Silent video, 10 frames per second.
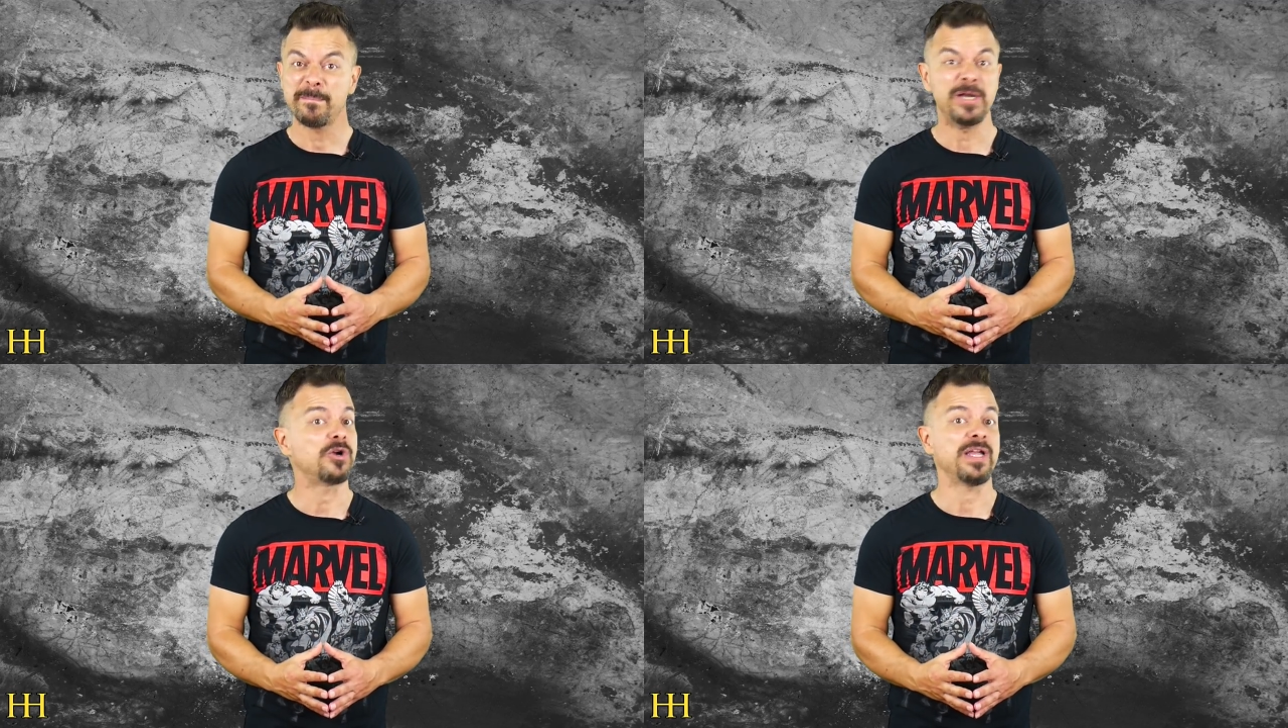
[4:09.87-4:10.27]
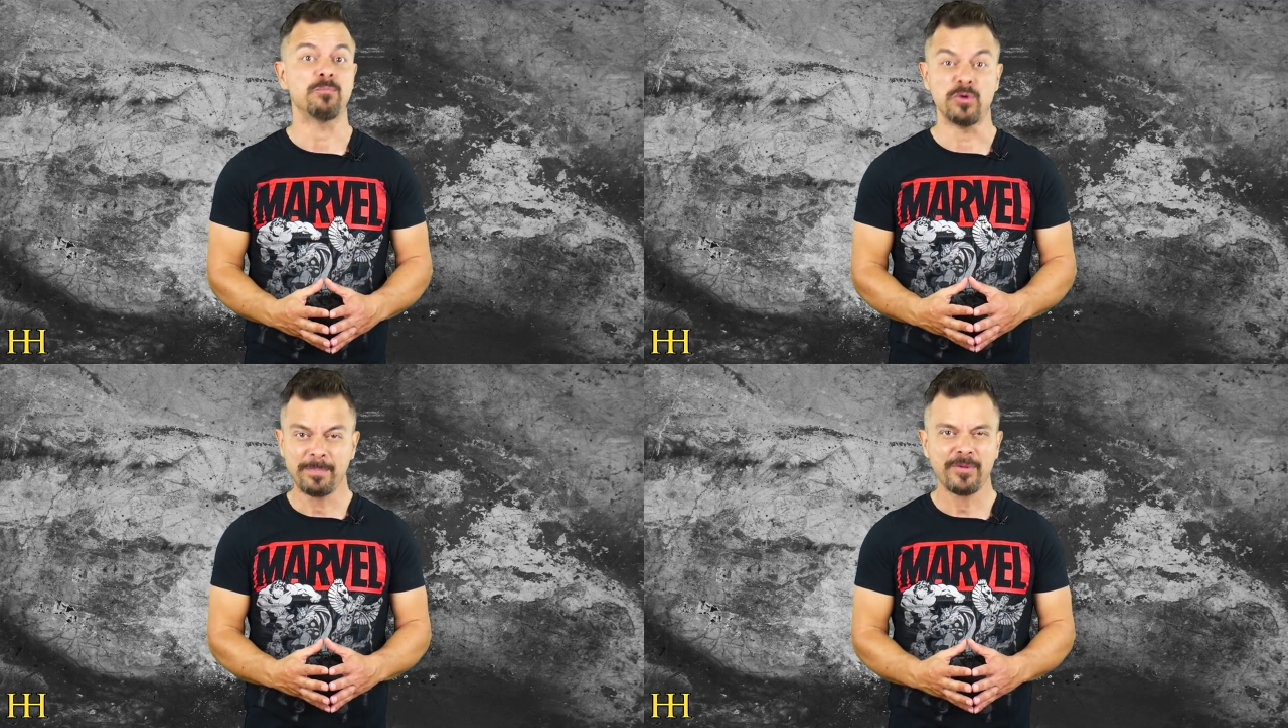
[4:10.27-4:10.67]
pero que
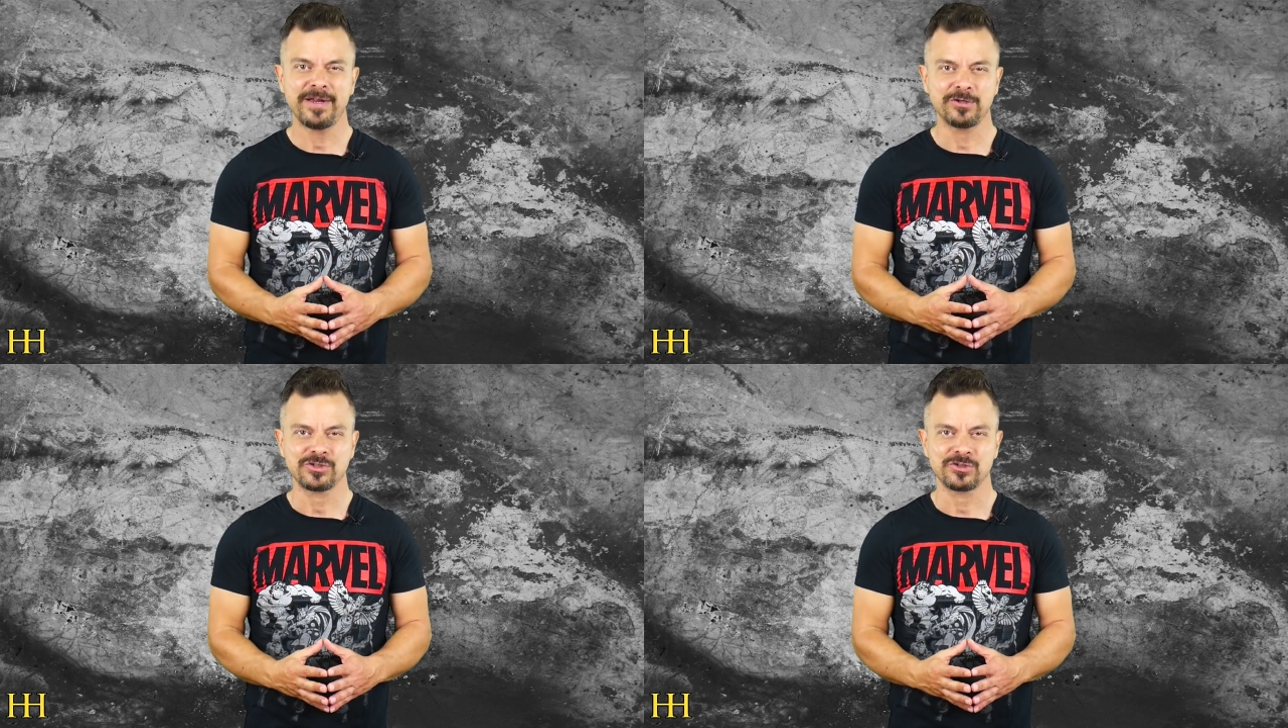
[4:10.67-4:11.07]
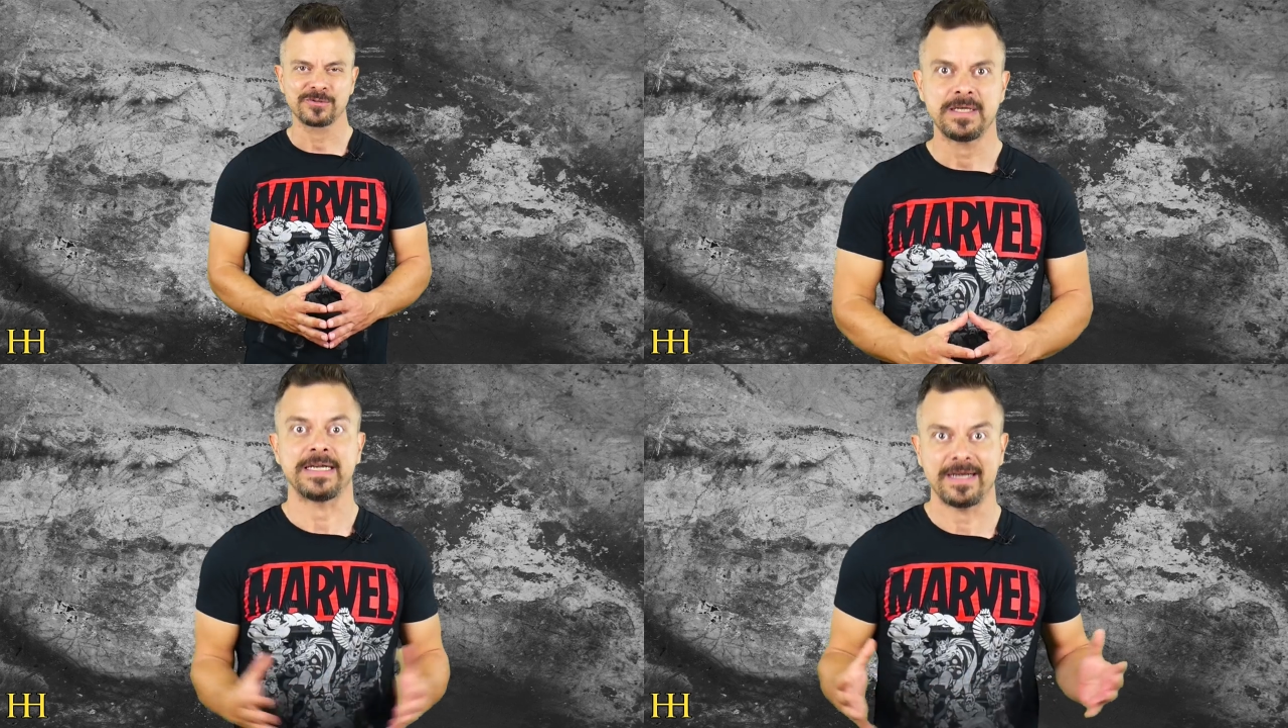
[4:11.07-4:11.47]
muy
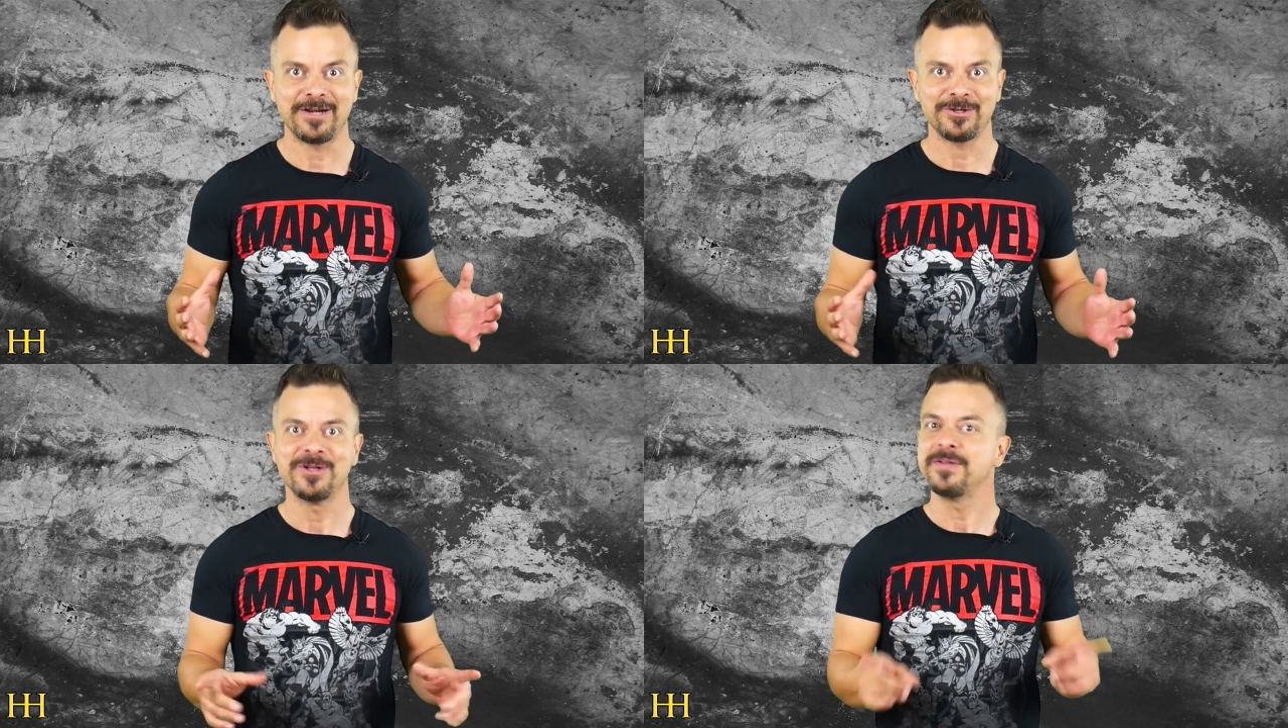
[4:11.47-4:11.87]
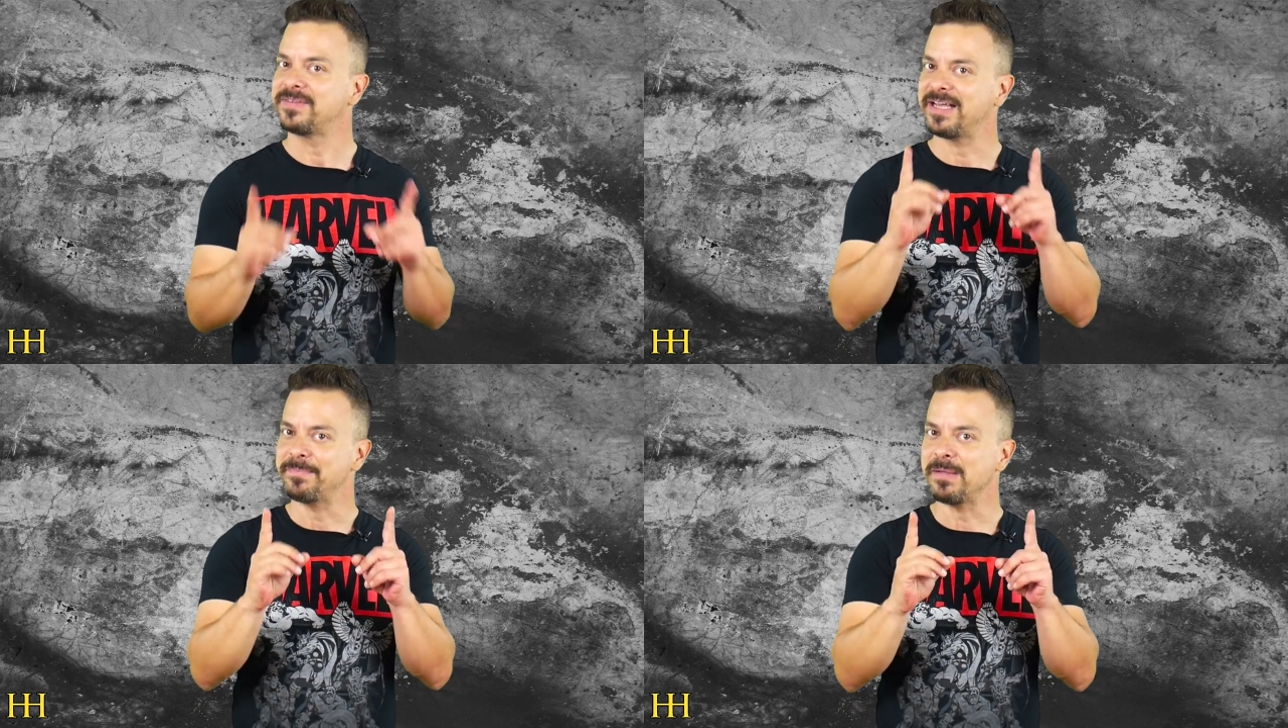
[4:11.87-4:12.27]
poderosos. Y claro,
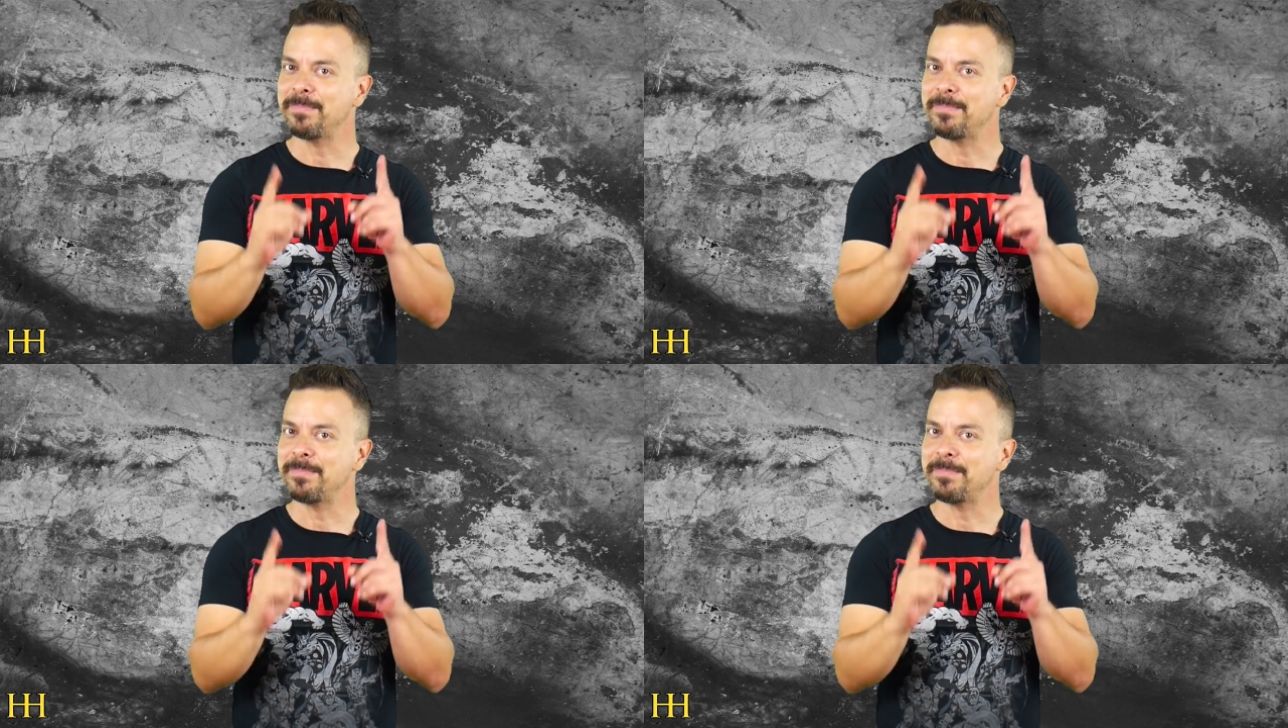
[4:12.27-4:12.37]
también